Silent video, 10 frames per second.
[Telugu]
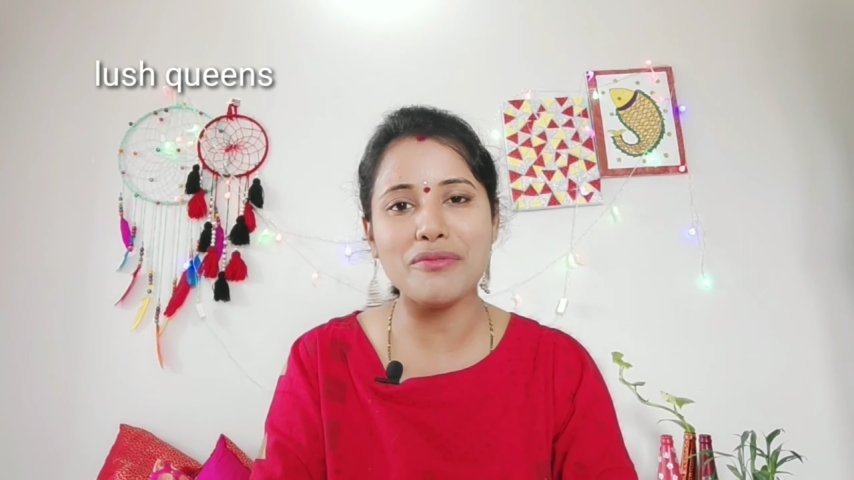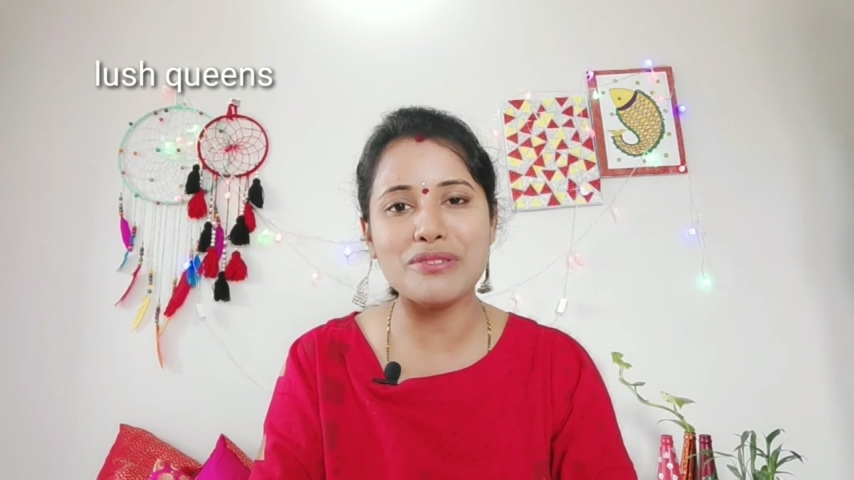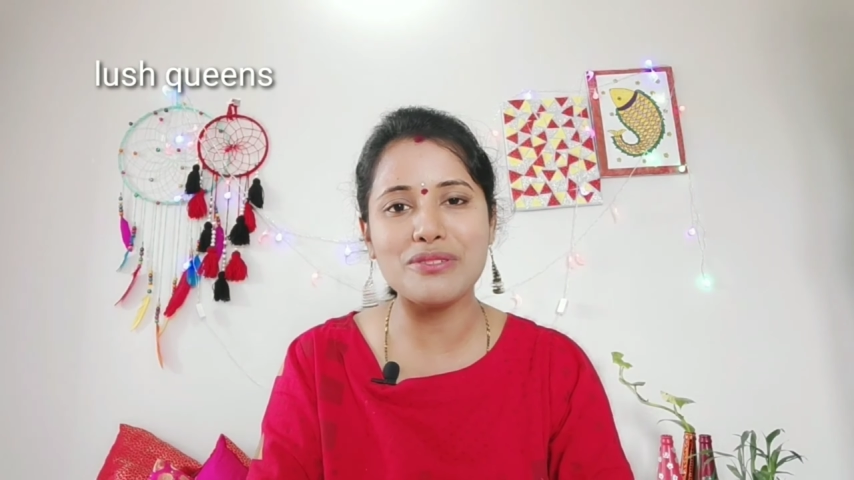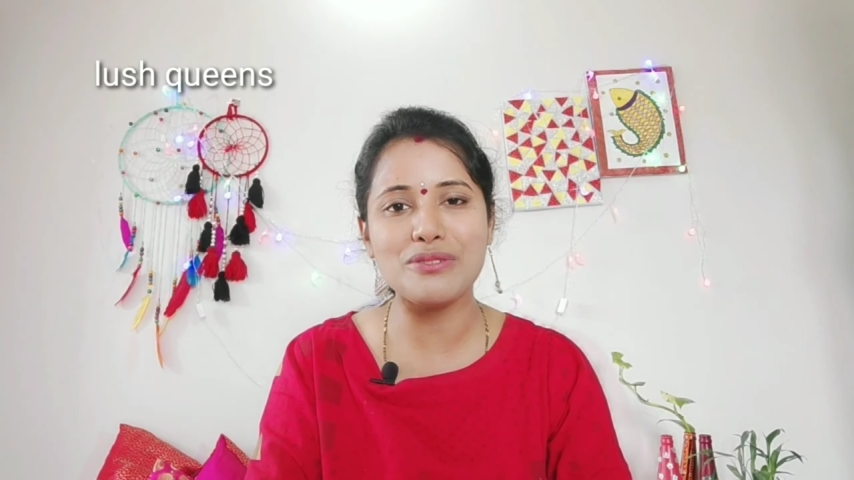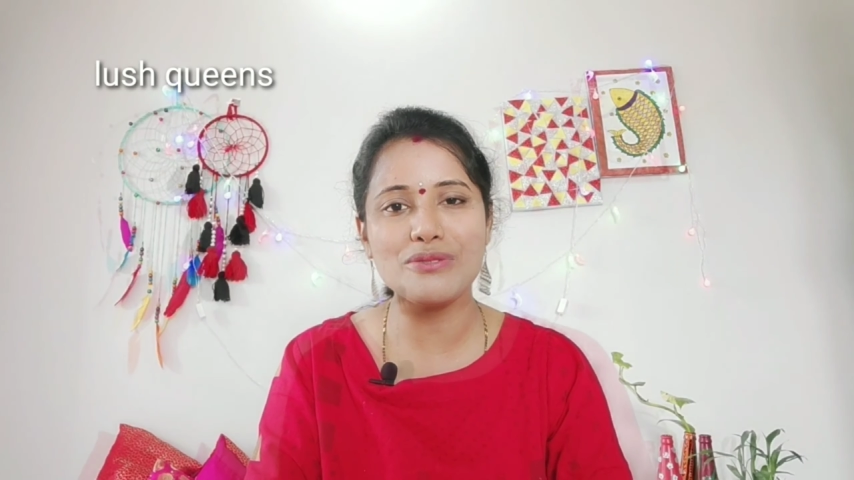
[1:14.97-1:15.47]

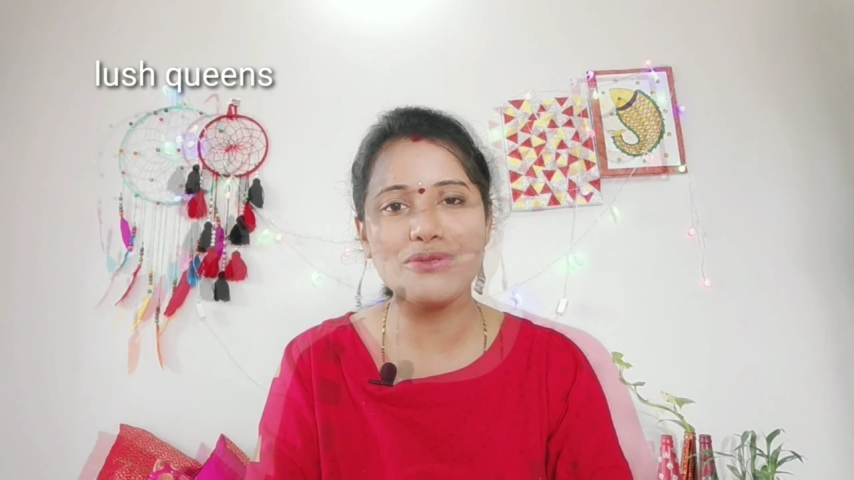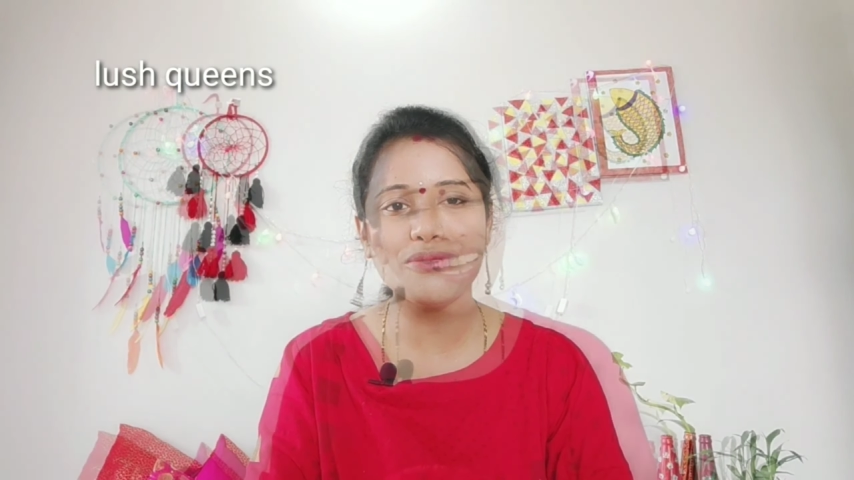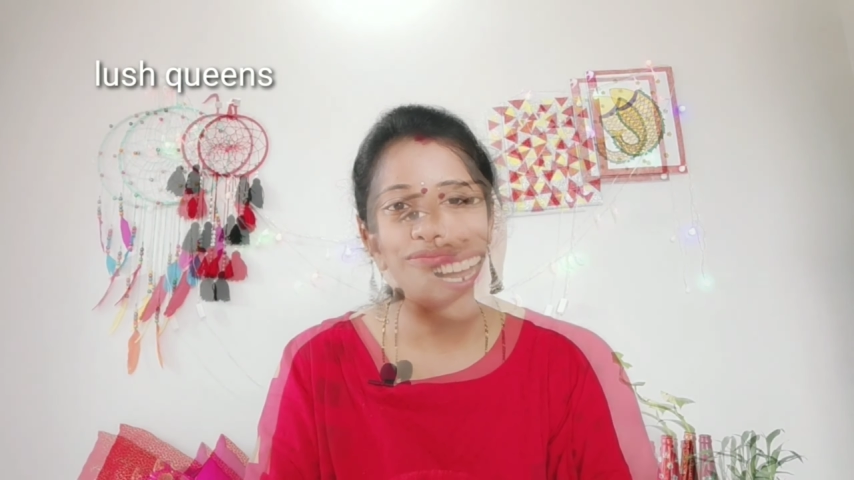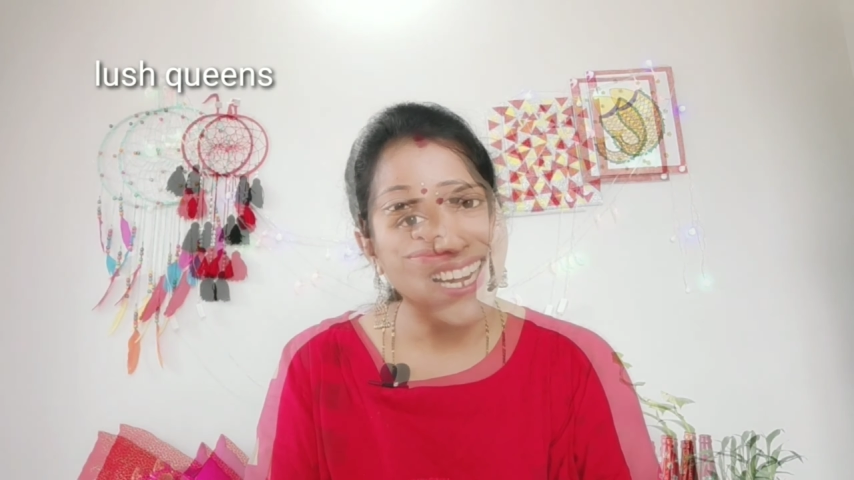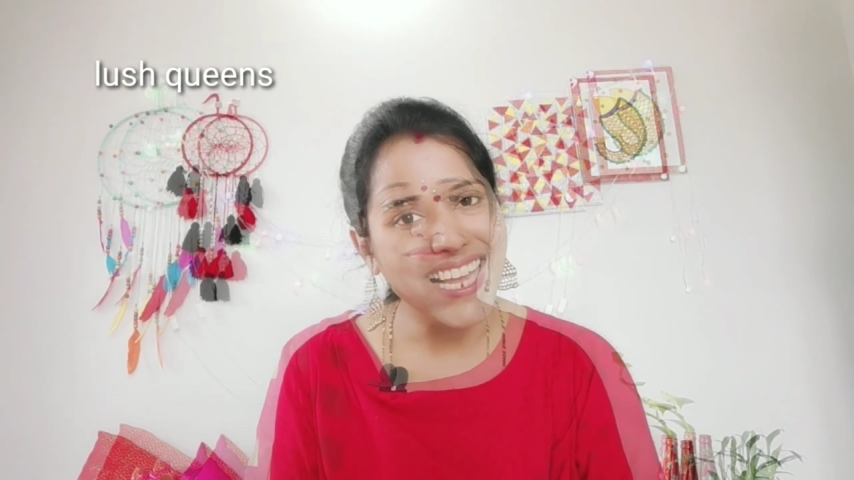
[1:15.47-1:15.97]
ఇవ్వచ్చు
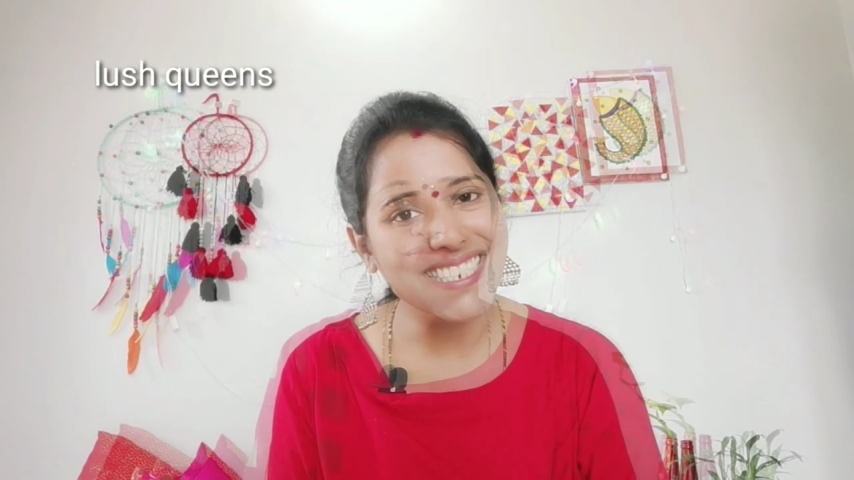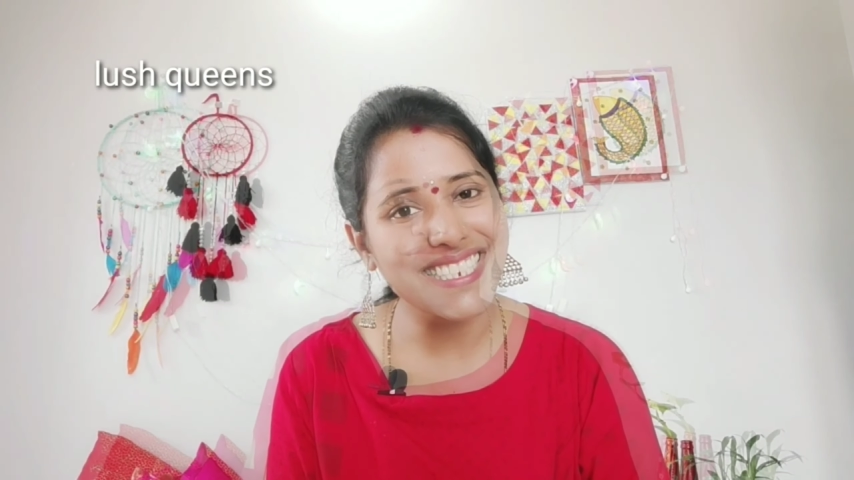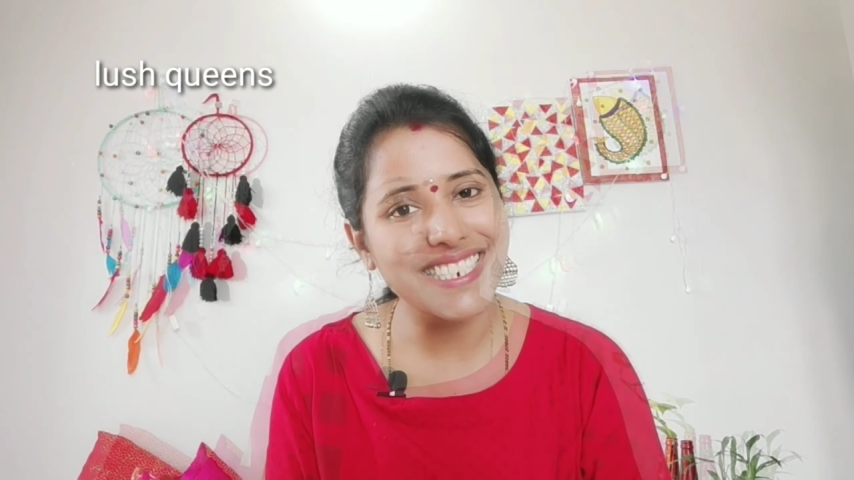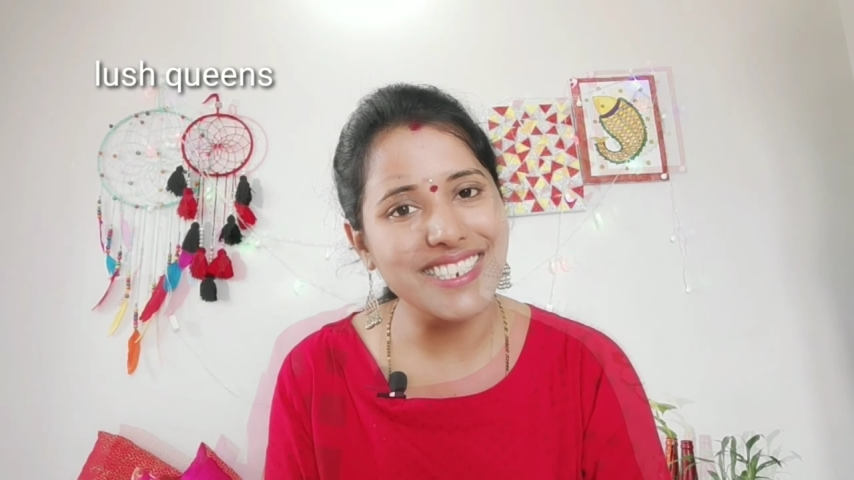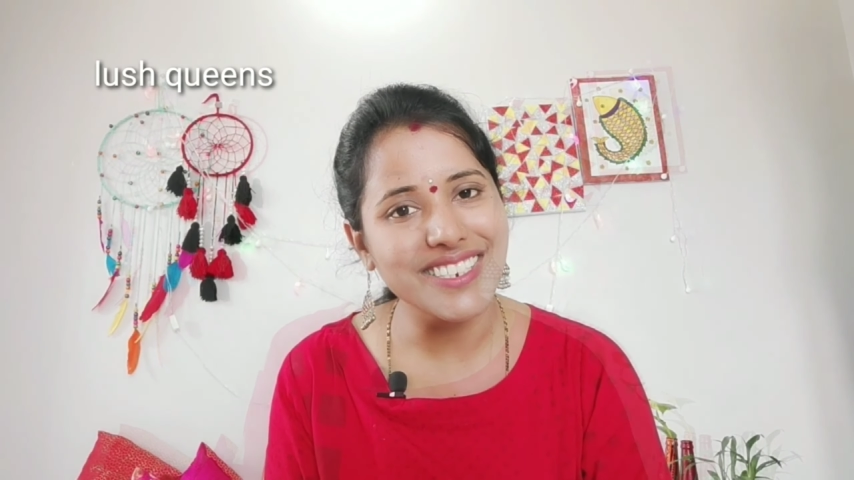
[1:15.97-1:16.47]
నెక్స్ట్